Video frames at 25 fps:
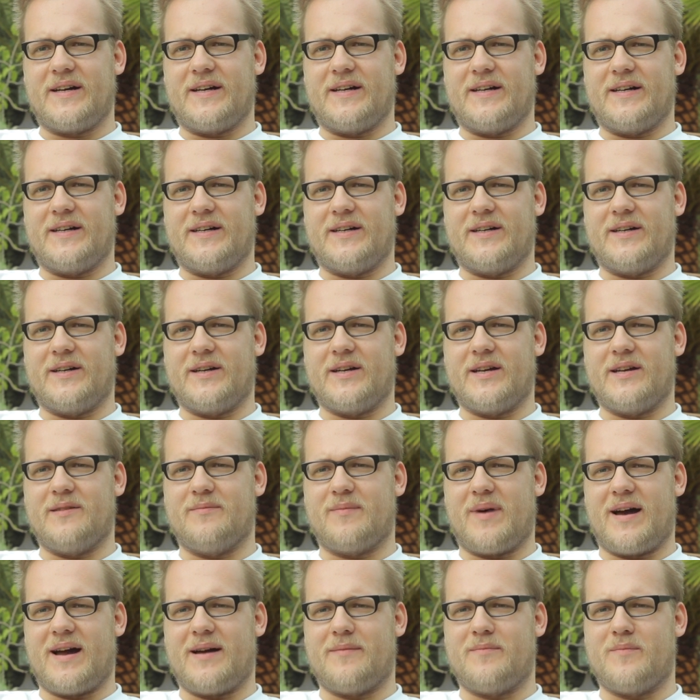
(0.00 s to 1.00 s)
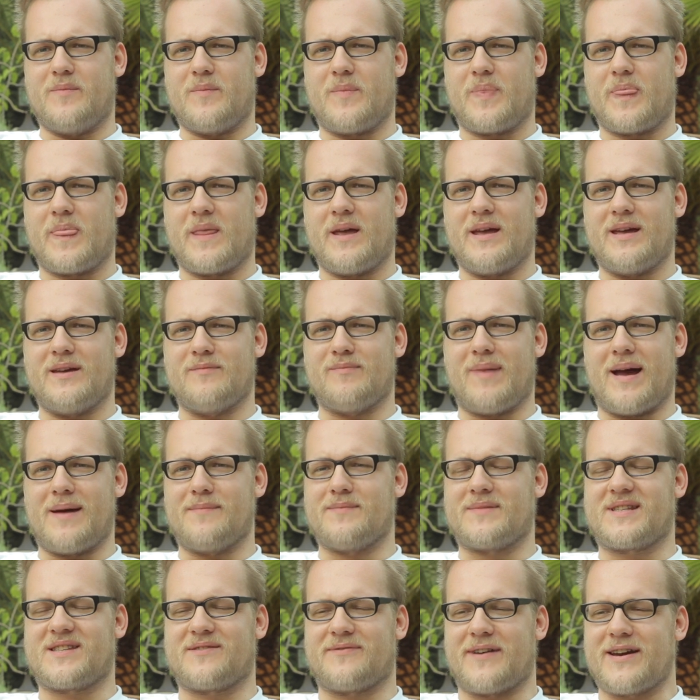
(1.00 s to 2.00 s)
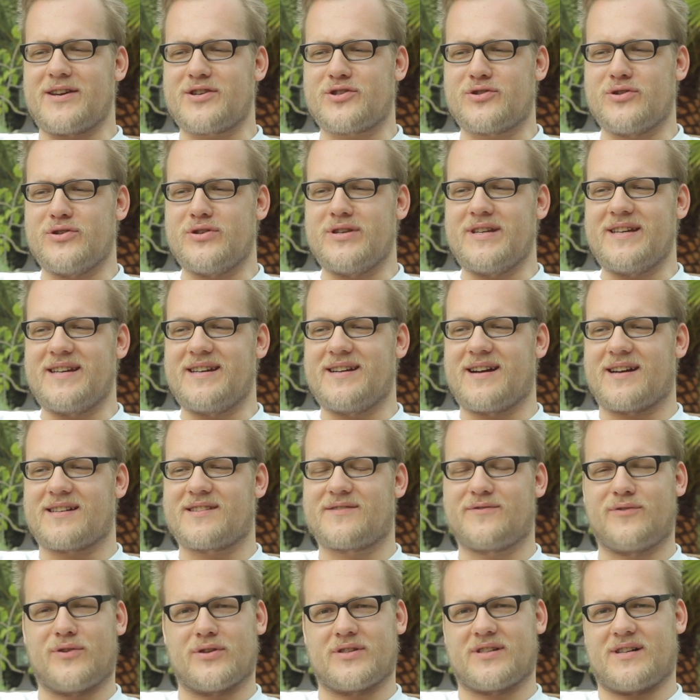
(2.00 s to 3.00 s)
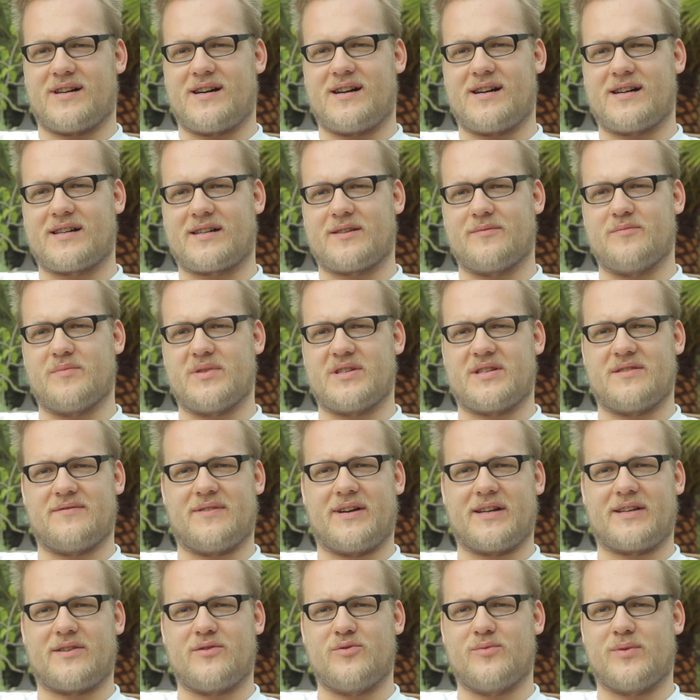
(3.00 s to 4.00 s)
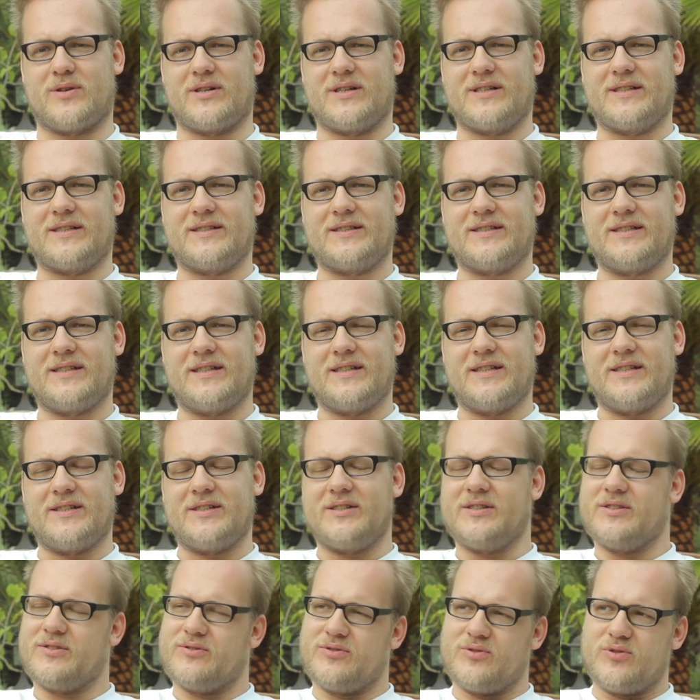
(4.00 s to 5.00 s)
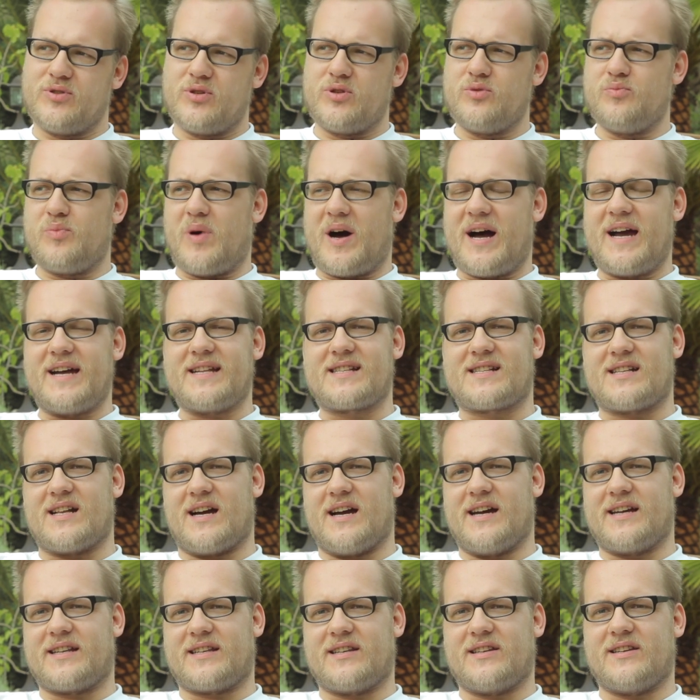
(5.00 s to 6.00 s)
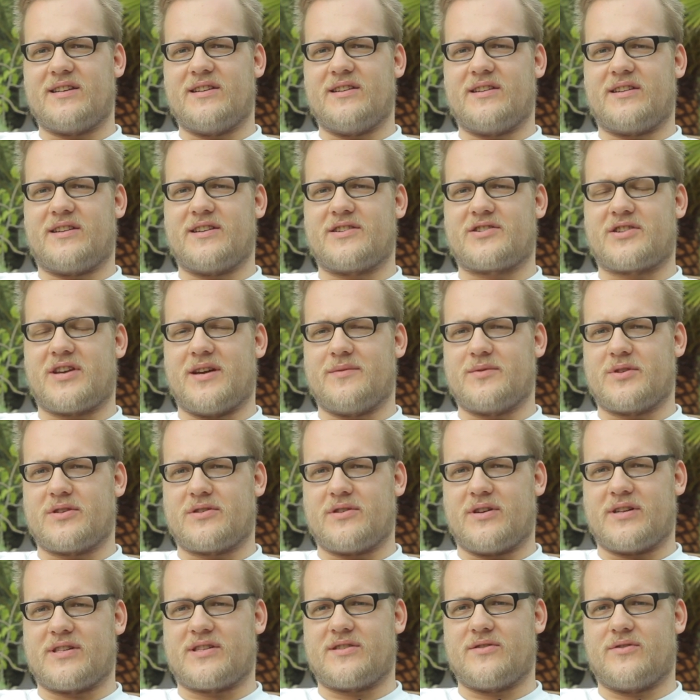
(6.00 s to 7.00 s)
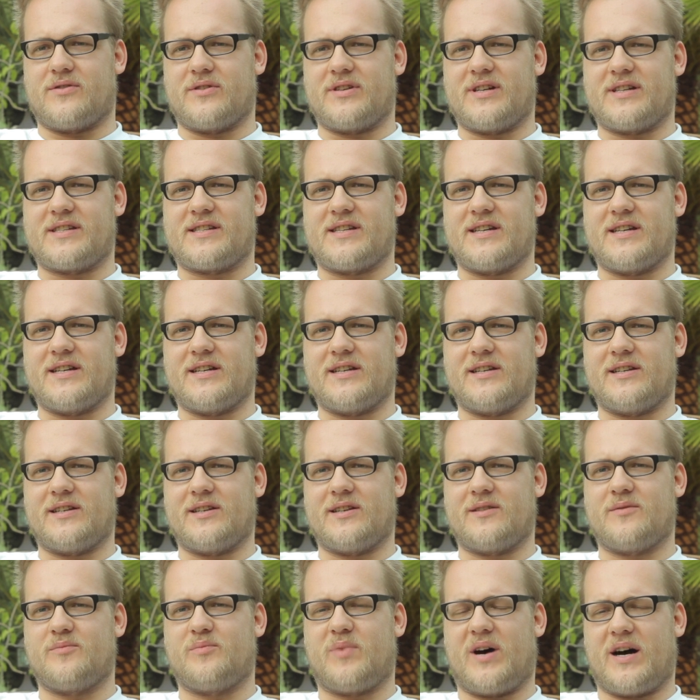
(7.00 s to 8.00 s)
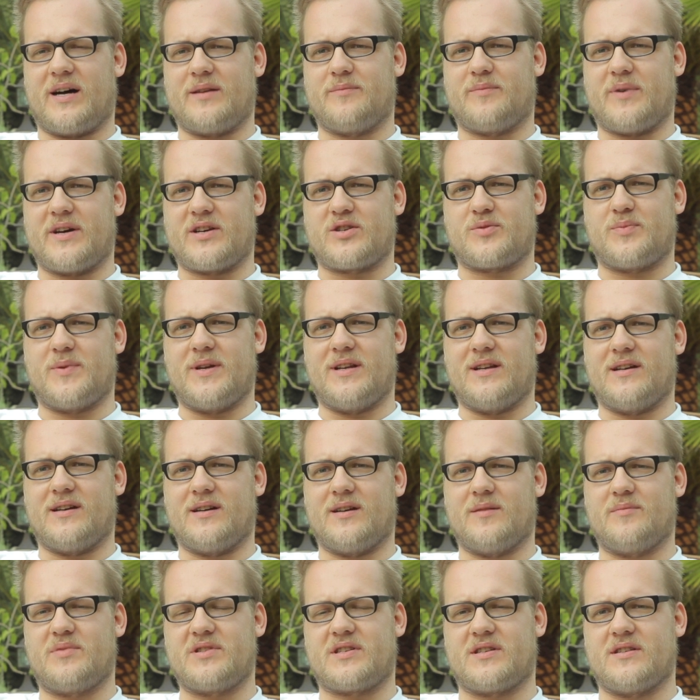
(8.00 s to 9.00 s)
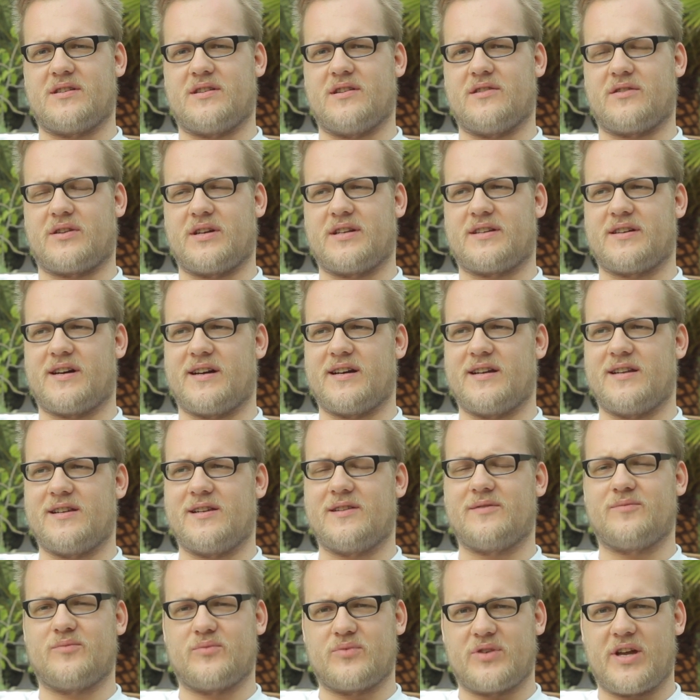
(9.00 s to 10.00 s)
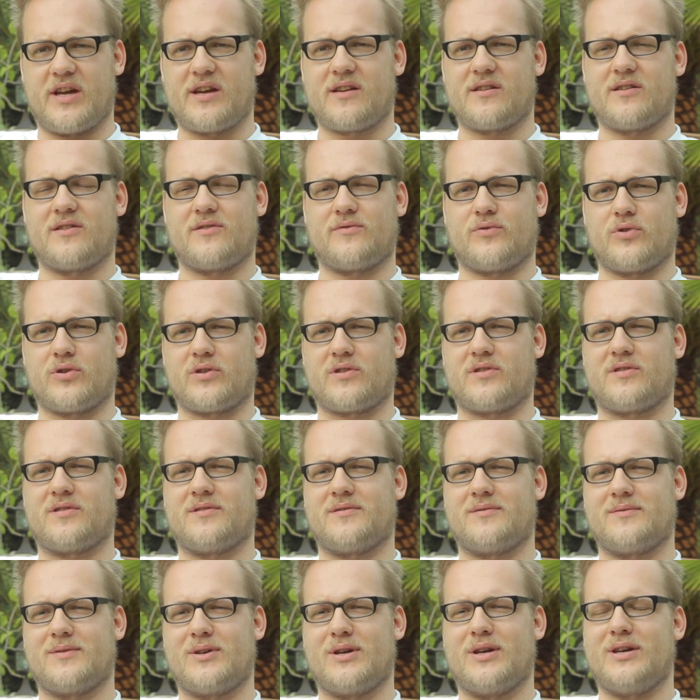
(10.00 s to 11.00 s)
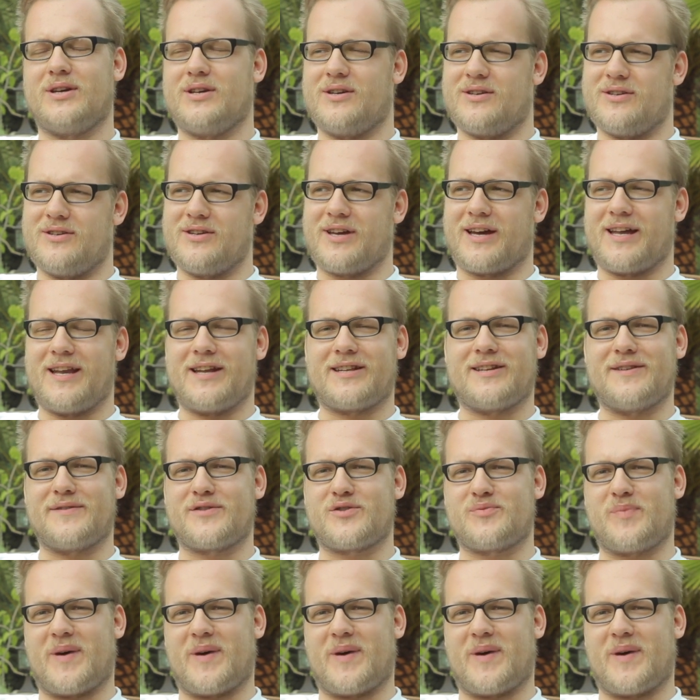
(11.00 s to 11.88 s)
äh, in meinem, in meinem zweistündigen Gastvortrag ein bisschen was über ein paar Einzelheiten in Cash-Game-Situationen erzählen, ein paar Handbeispiele, ein bisschen Theorieteil. Ich denke, es wird eine relativ